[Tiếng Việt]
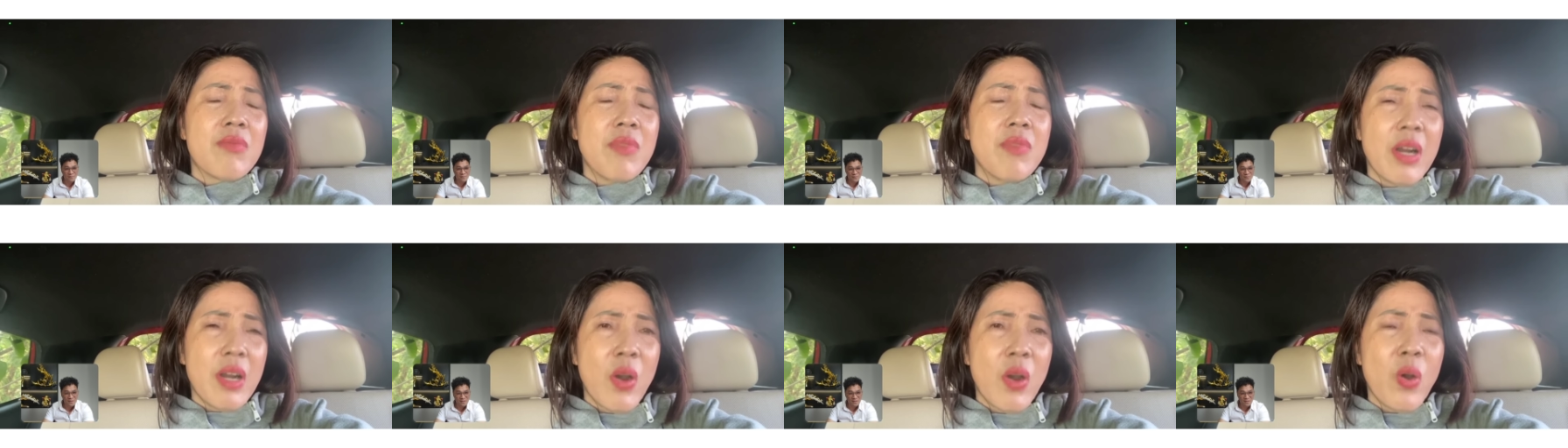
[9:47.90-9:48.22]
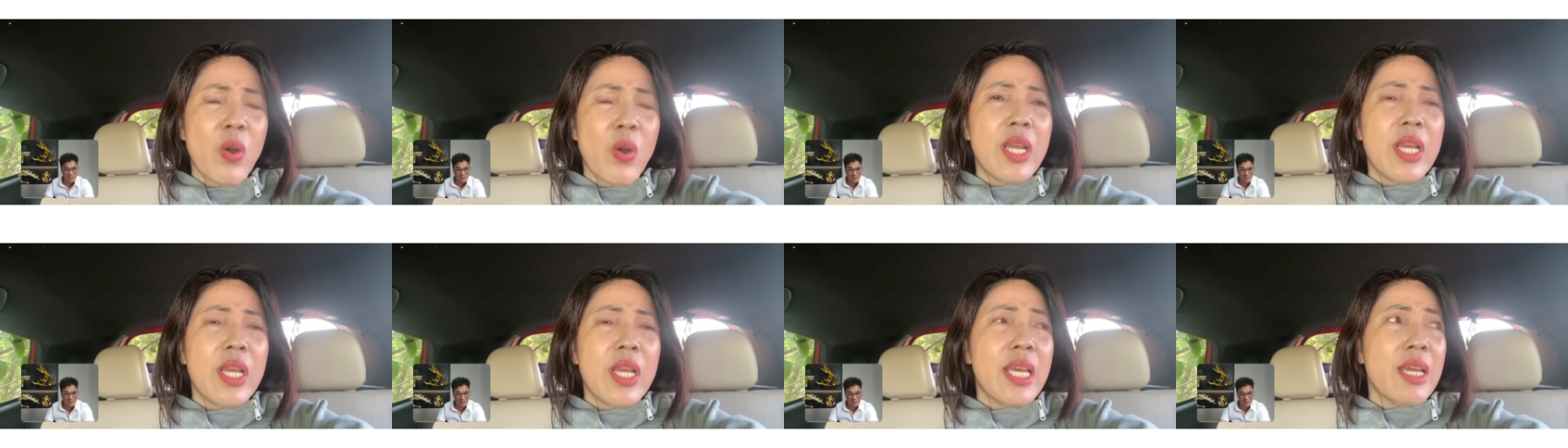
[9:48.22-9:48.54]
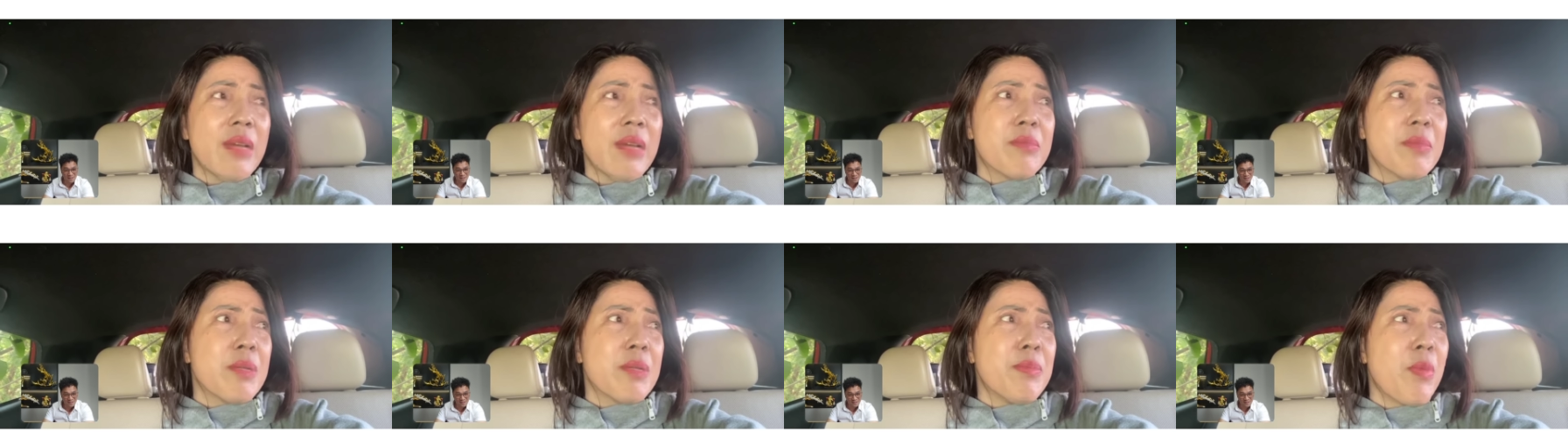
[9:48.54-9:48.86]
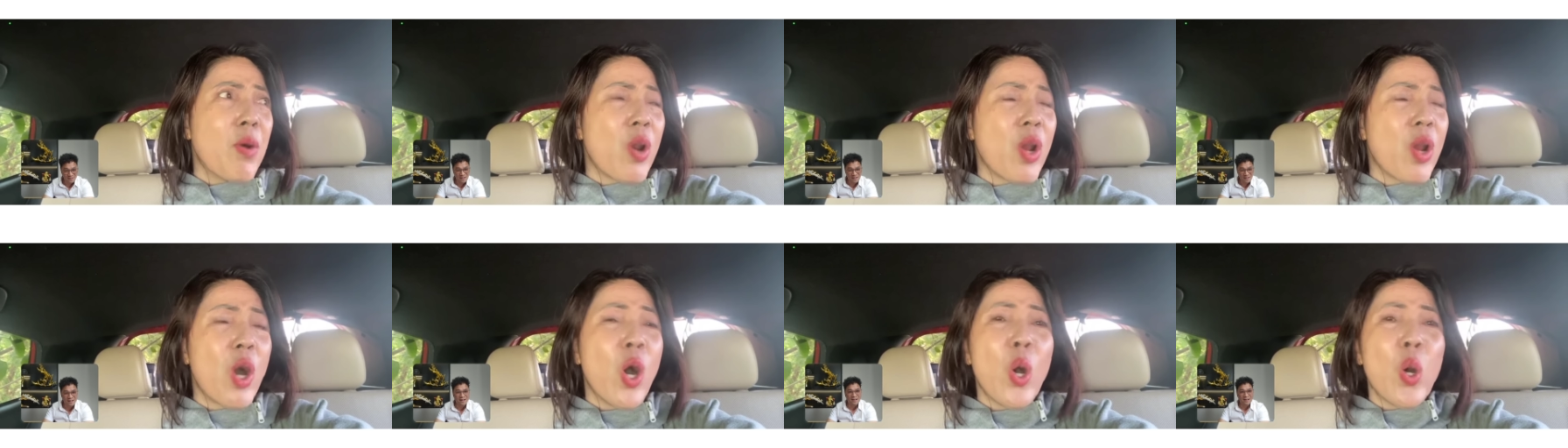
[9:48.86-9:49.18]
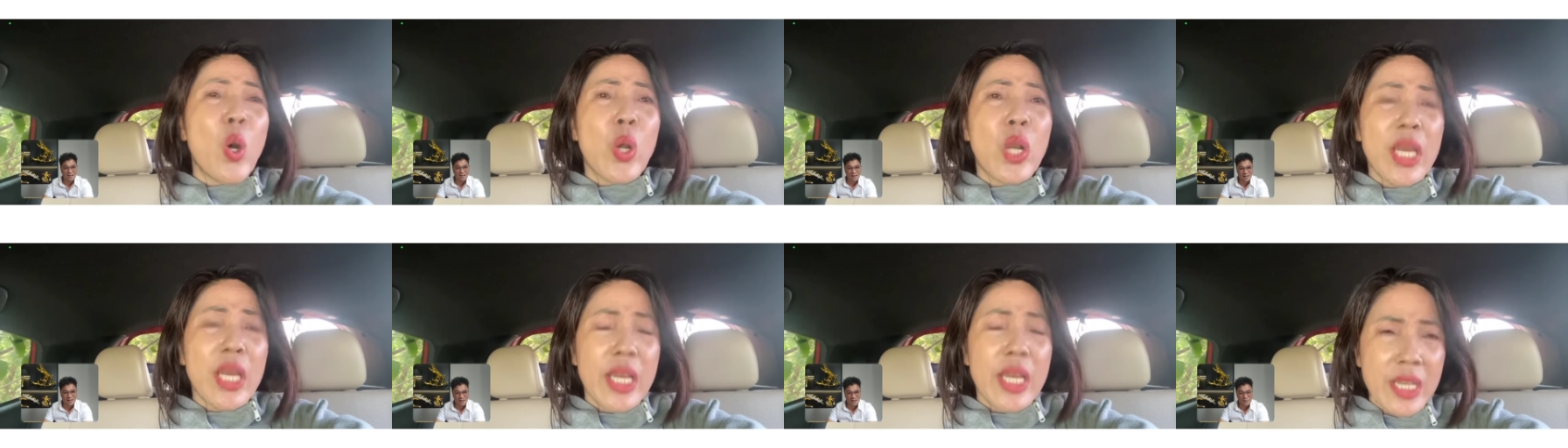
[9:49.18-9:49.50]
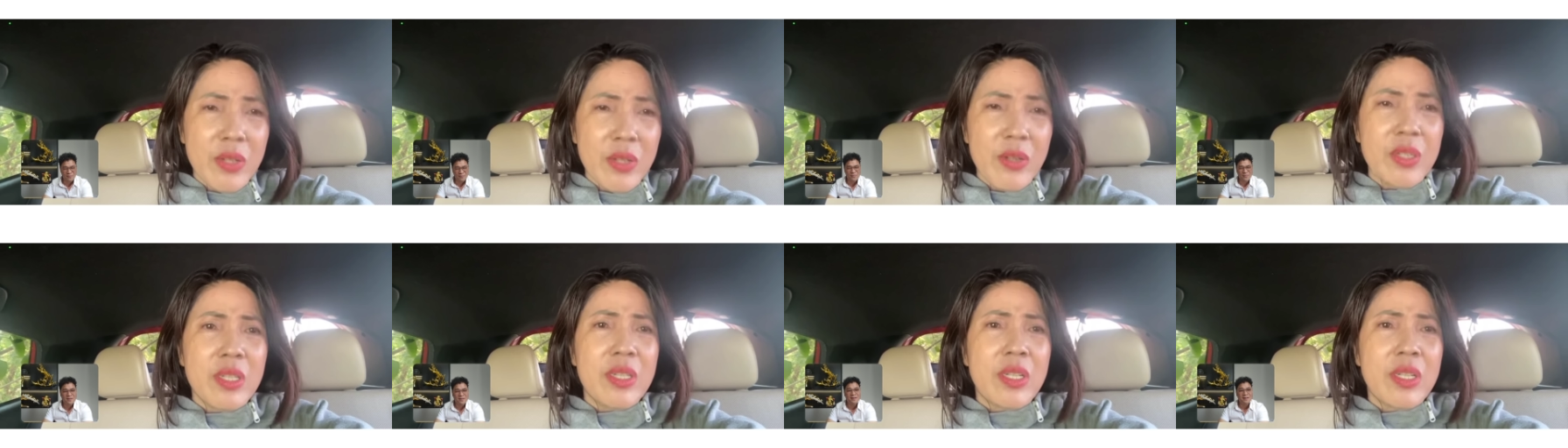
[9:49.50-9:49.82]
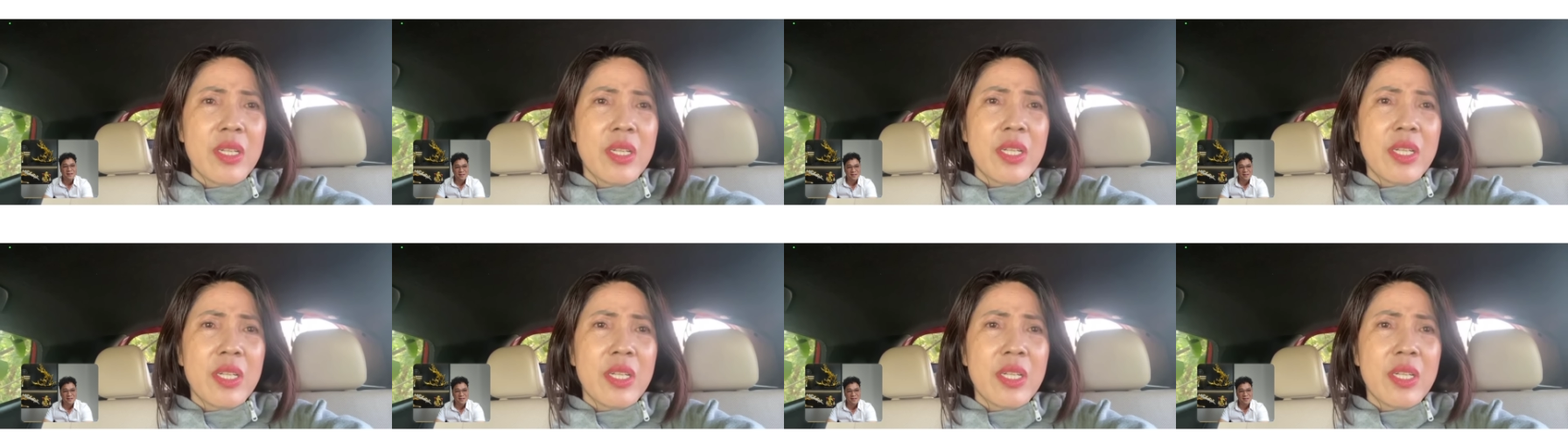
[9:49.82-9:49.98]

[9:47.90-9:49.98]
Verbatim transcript: và vâng, hộ dạ, lý em thấy bảo dạ, là hộ dạ, lý thôi